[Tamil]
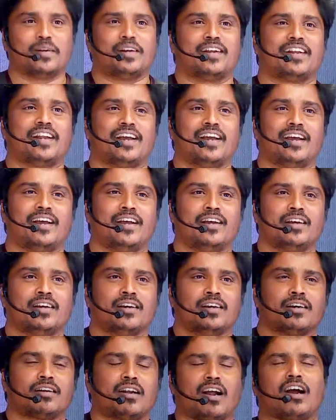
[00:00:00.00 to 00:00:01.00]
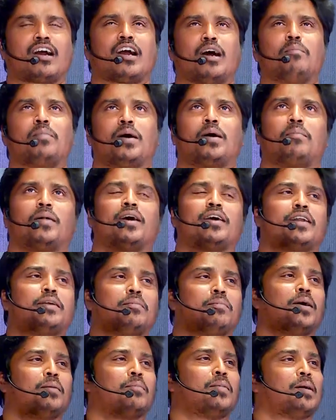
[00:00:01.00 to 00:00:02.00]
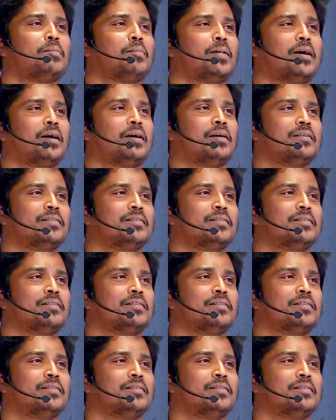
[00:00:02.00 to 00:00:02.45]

பண்ணிட்டேன் ரக்கா பாபா ரிபா பாபா